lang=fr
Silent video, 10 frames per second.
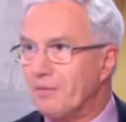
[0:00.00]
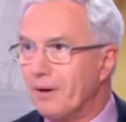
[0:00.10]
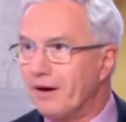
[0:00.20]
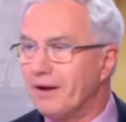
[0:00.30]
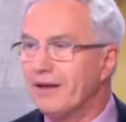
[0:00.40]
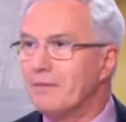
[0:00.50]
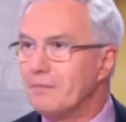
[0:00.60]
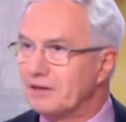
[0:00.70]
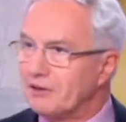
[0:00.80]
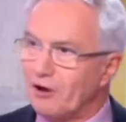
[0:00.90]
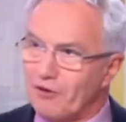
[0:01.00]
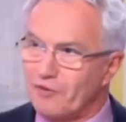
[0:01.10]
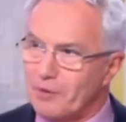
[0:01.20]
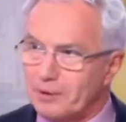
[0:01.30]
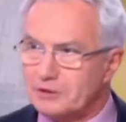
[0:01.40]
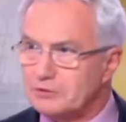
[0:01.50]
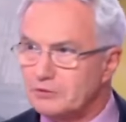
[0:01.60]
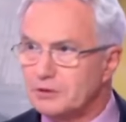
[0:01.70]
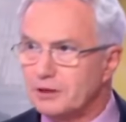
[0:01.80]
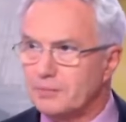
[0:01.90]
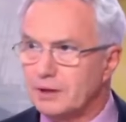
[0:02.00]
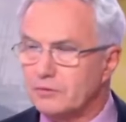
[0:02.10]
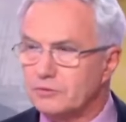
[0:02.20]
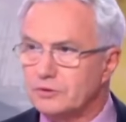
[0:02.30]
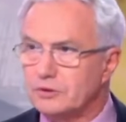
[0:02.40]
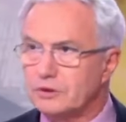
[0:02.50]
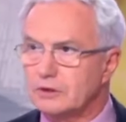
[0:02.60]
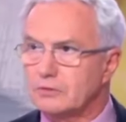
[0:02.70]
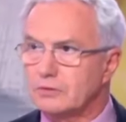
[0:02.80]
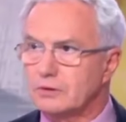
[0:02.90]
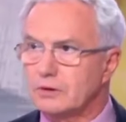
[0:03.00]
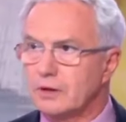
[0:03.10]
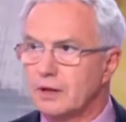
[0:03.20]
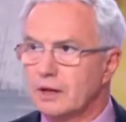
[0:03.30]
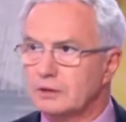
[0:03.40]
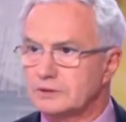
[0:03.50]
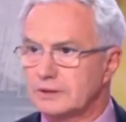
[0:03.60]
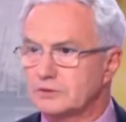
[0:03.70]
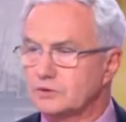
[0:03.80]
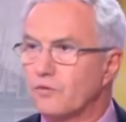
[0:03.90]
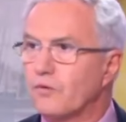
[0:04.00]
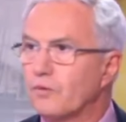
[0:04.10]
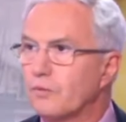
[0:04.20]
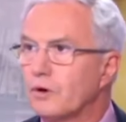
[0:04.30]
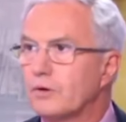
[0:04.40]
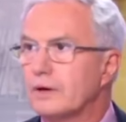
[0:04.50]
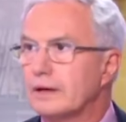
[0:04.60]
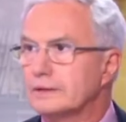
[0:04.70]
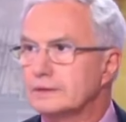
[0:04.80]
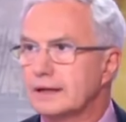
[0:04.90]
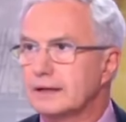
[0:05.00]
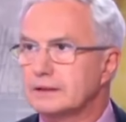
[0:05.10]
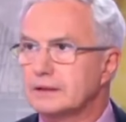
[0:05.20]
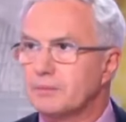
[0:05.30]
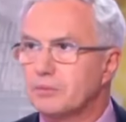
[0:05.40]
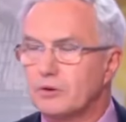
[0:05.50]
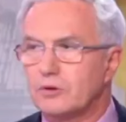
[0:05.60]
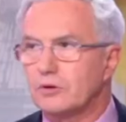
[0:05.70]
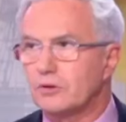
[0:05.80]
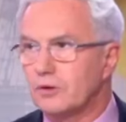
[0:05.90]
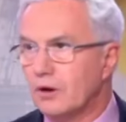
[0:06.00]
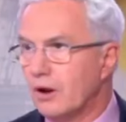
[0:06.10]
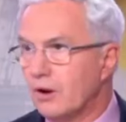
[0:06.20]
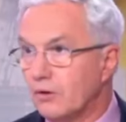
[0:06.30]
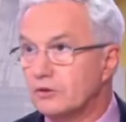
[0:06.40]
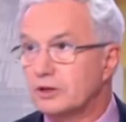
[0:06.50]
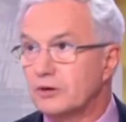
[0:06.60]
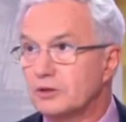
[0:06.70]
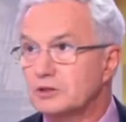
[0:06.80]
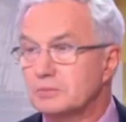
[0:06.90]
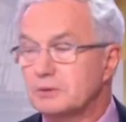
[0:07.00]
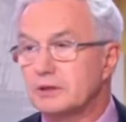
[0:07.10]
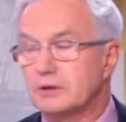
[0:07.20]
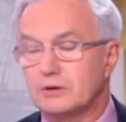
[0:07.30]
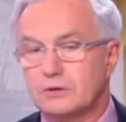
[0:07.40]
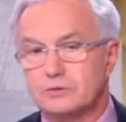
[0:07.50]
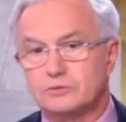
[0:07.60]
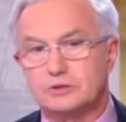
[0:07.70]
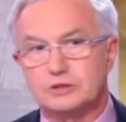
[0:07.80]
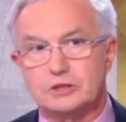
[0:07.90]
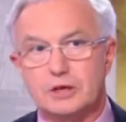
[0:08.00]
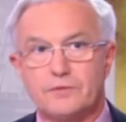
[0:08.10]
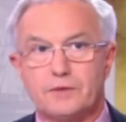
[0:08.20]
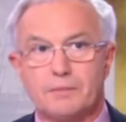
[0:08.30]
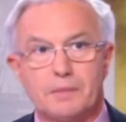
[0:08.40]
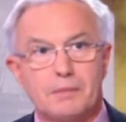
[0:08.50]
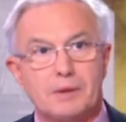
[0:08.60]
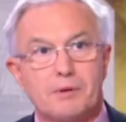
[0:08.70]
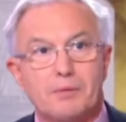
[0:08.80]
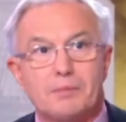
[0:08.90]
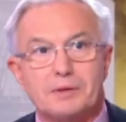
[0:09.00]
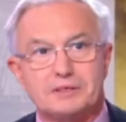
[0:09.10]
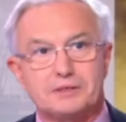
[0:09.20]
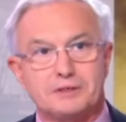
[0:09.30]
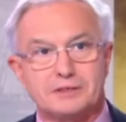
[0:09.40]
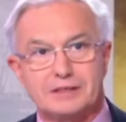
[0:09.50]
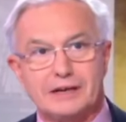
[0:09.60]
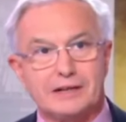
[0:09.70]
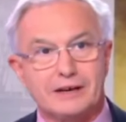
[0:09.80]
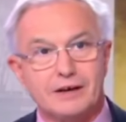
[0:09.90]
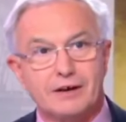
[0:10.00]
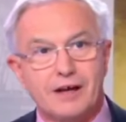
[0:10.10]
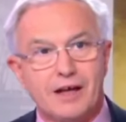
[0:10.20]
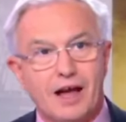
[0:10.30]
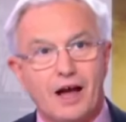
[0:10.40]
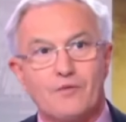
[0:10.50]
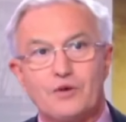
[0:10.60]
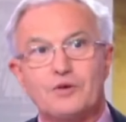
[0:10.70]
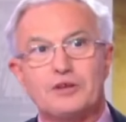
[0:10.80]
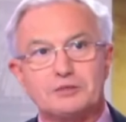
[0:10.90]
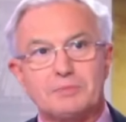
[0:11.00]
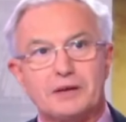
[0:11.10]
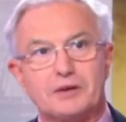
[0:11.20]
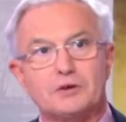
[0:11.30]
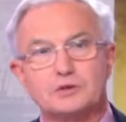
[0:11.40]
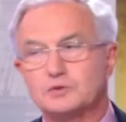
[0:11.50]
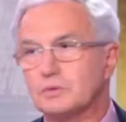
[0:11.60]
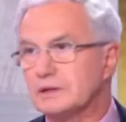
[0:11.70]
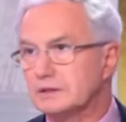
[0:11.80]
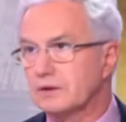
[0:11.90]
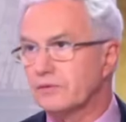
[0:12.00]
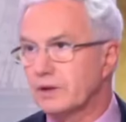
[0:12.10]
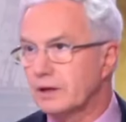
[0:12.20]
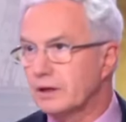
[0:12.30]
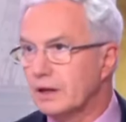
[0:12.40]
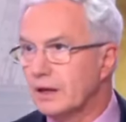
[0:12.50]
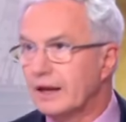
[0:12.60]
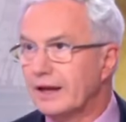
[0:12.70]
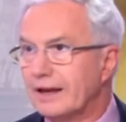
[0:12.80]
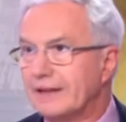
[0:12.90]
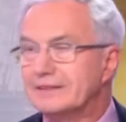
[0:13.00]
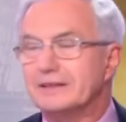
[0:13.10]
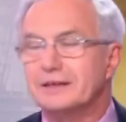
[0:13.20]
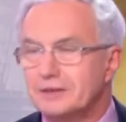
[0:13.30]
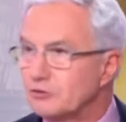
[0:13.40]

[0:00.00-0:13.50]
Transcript: pas, mais qui leur avait appartenu il y a bien longtemps. Et donc, euh, son fondement, euh, ça a été d'abord le terrorisme. Et d'ailleurs, tous ces chefs, et même les premiers présidents israéliens, avaient une expérience où ils avaient été